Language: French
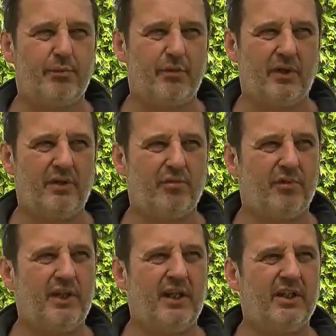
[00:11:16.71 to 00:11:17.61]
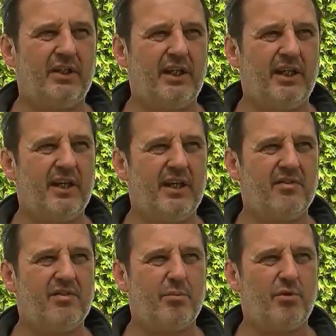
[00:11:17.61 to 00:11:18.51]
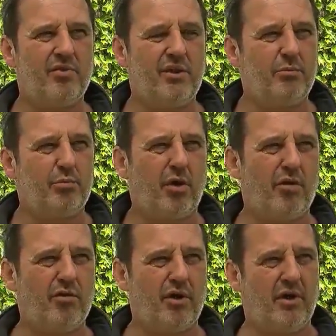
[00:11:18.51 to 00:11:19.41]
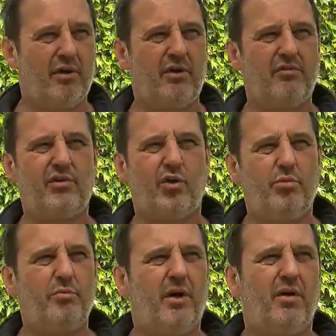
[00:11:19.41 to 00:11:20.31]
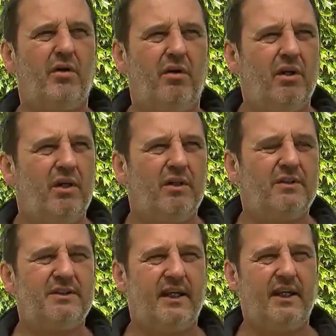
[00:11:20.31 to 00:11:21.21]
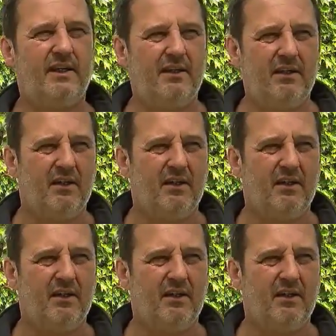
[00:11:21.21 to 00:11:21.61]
Donc il faut dégager les, cèpes de vigne pour avoir un environnement sain,